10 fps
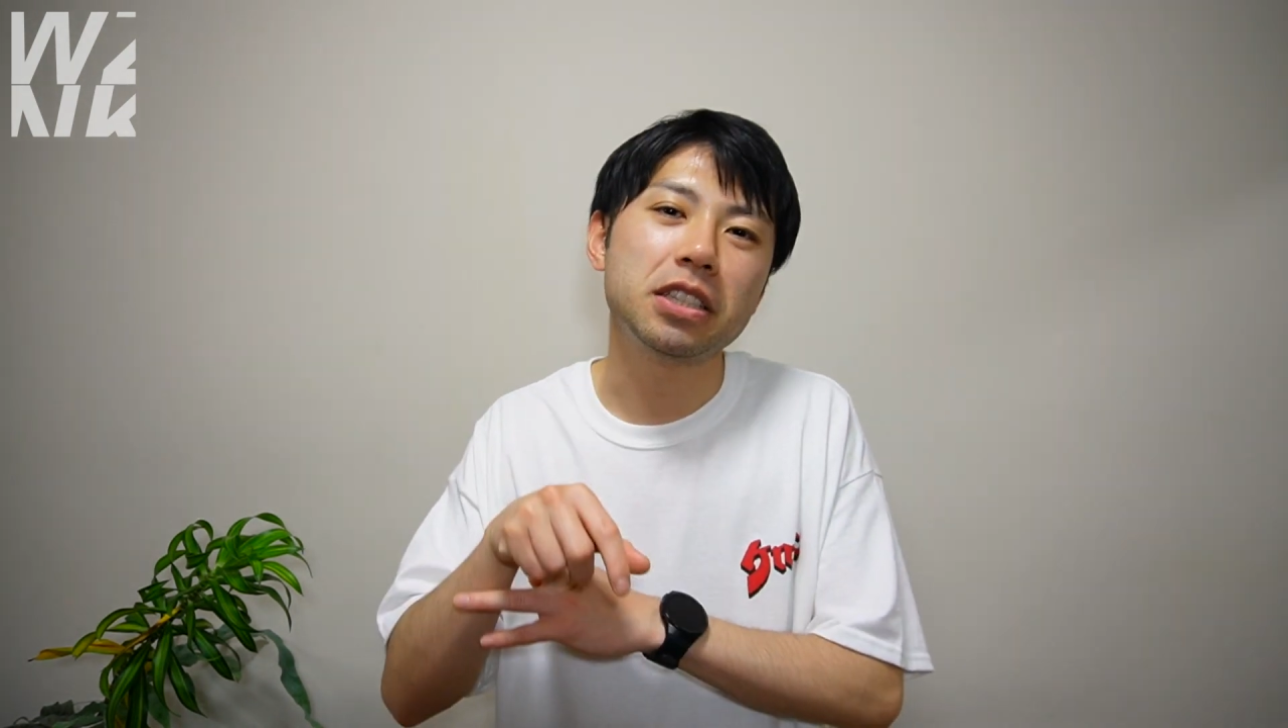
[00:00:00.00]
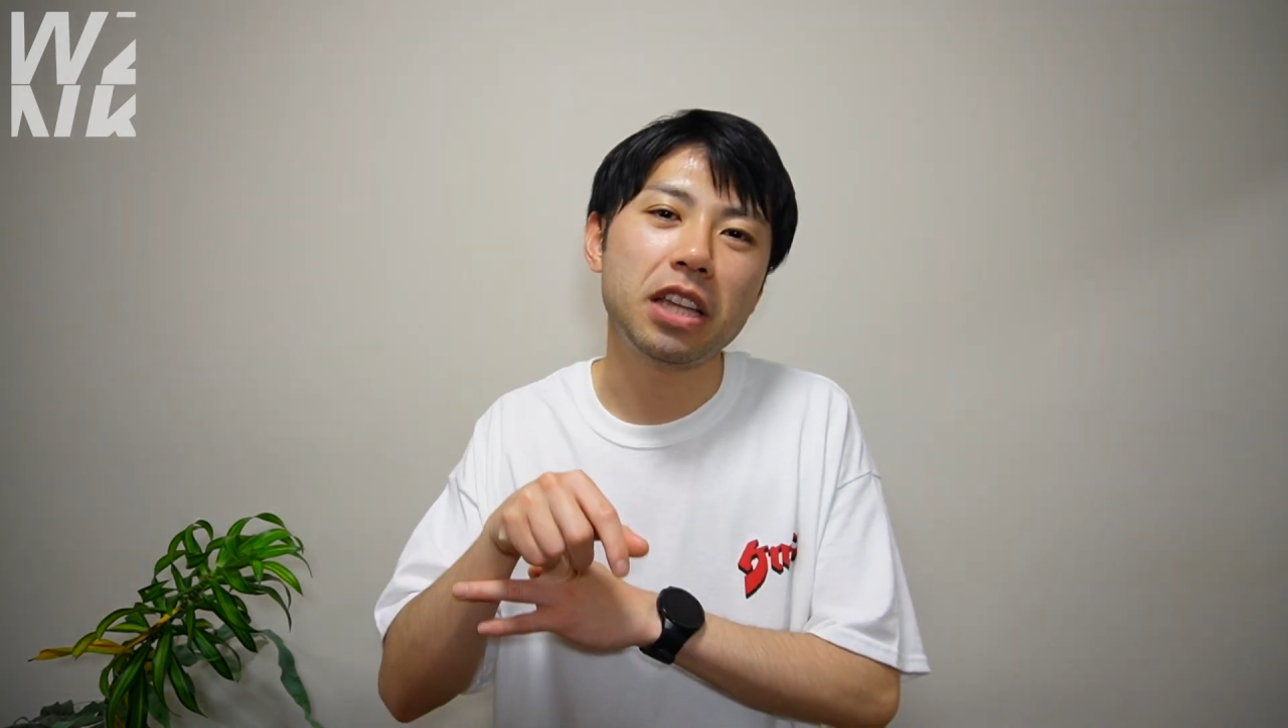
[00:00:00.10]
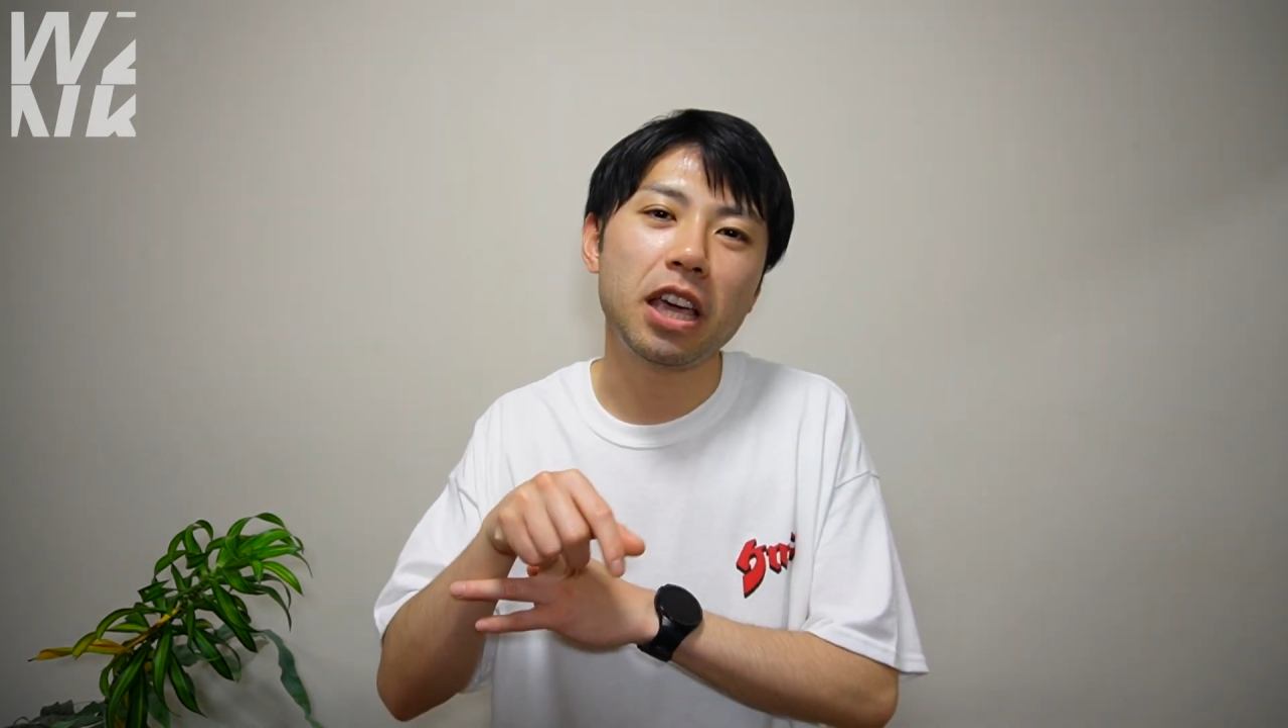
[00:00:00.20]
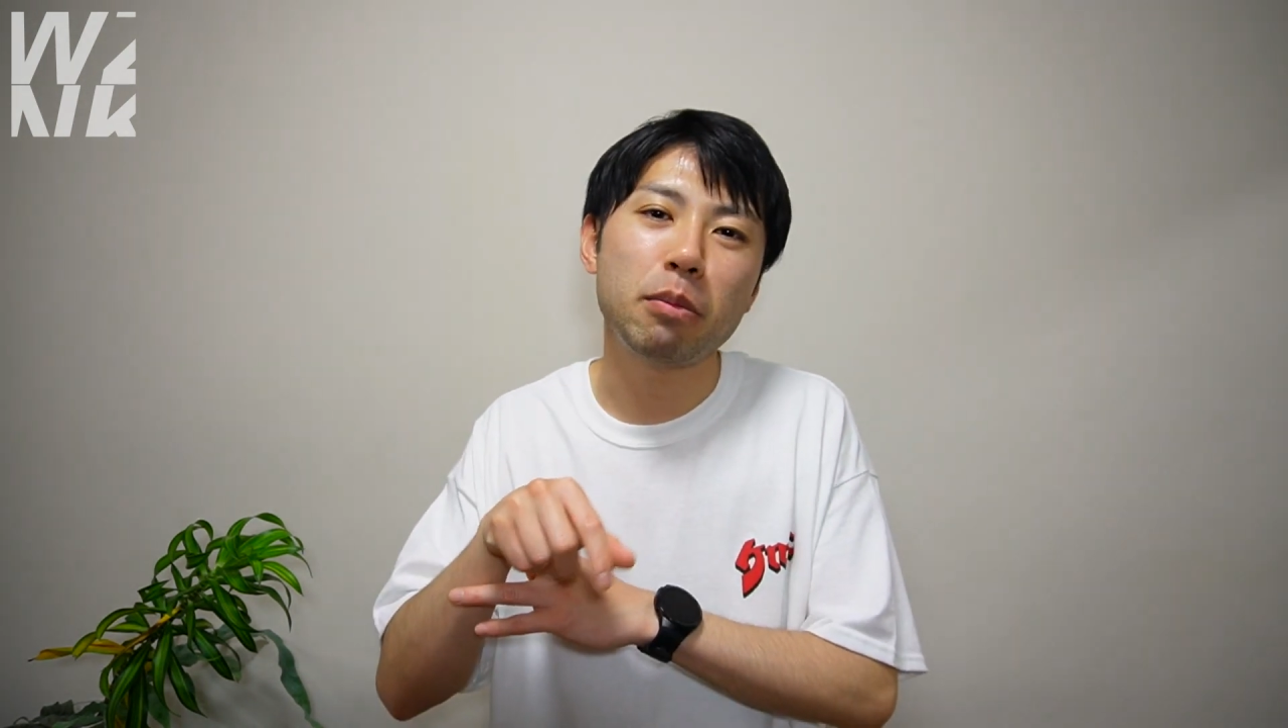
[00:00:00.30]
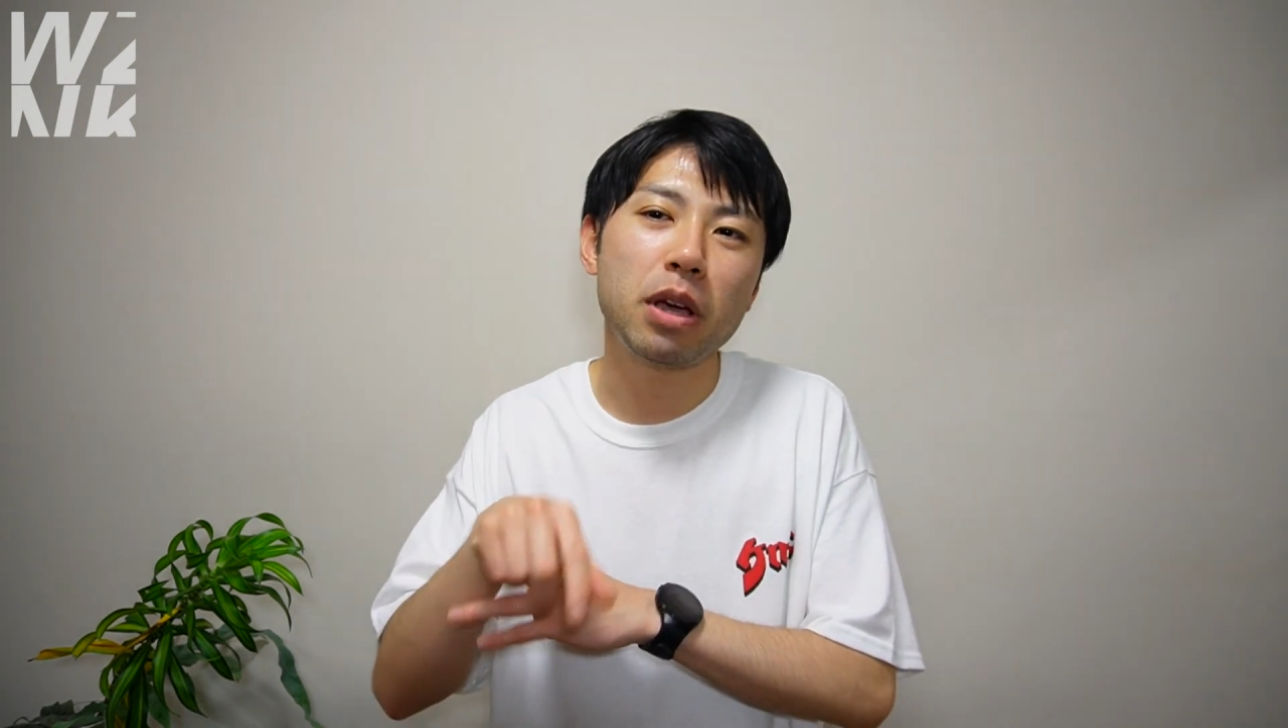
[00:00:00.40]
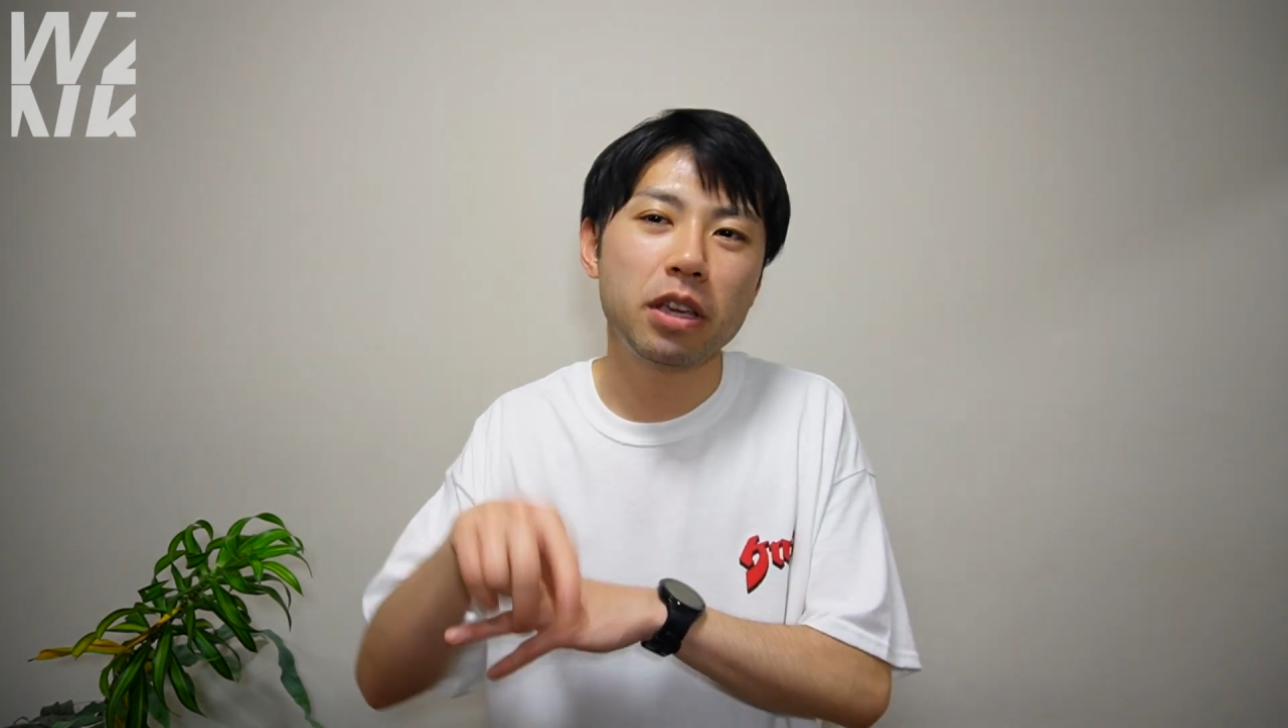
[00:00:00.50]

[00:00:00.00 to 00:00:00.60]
すね、まあ、